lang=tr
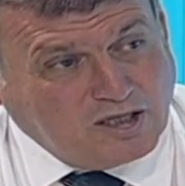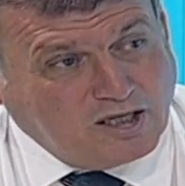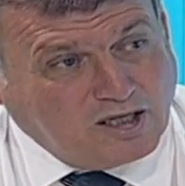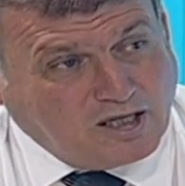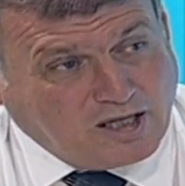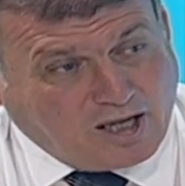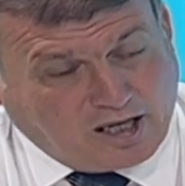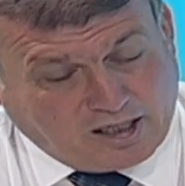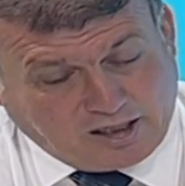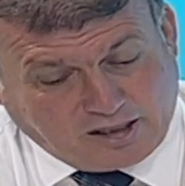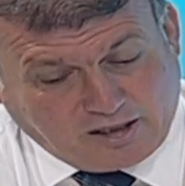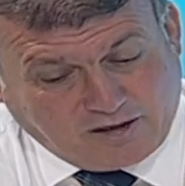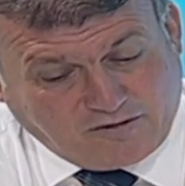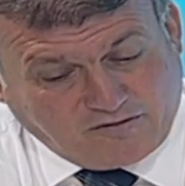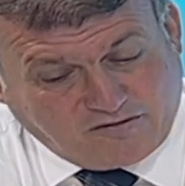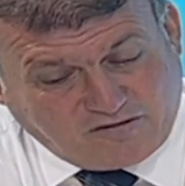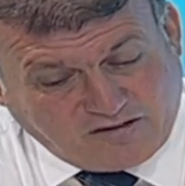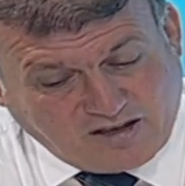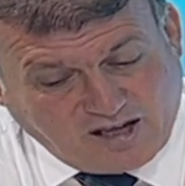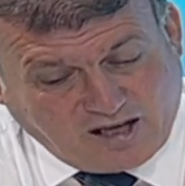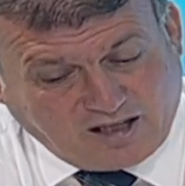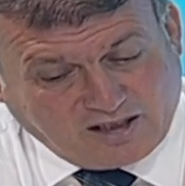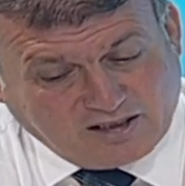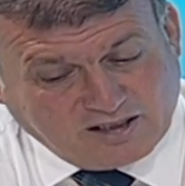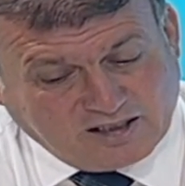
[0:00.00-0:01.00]
Yani
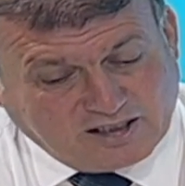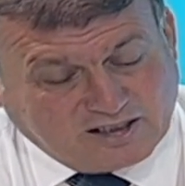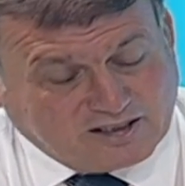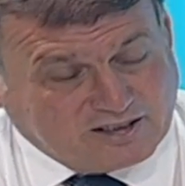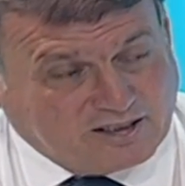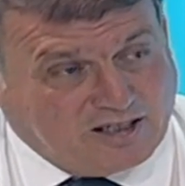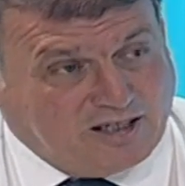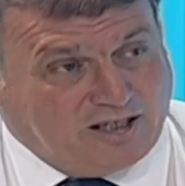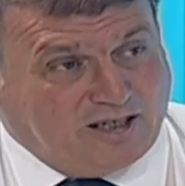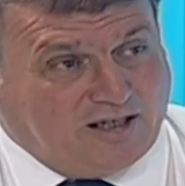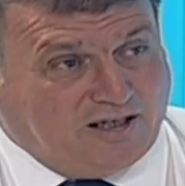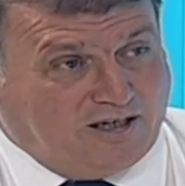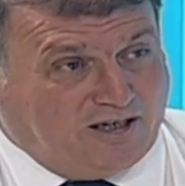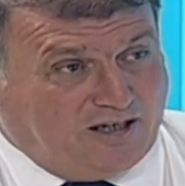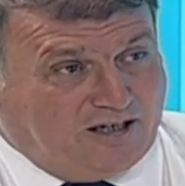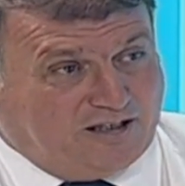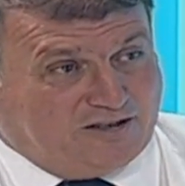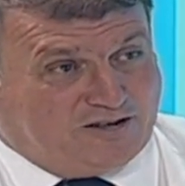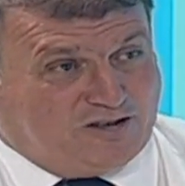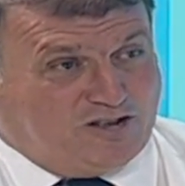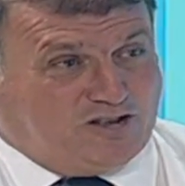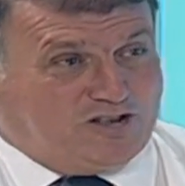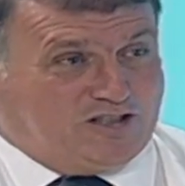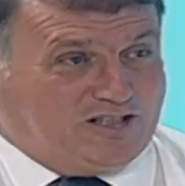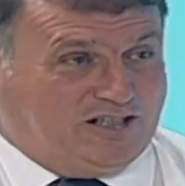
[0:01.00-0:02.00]
fiyatlarda,
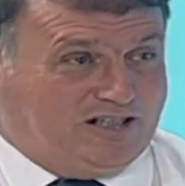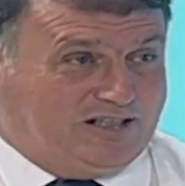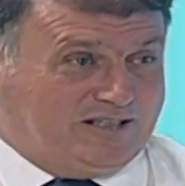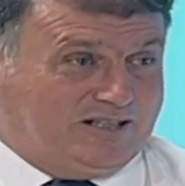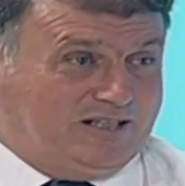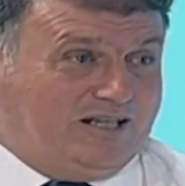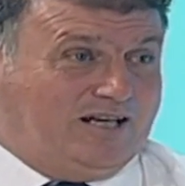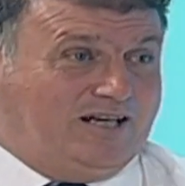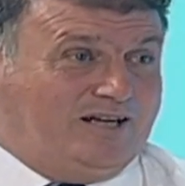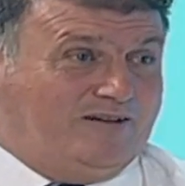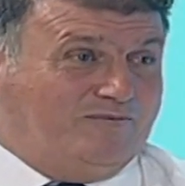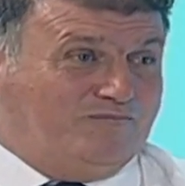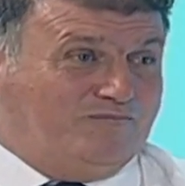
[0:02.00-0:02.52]
atışlarda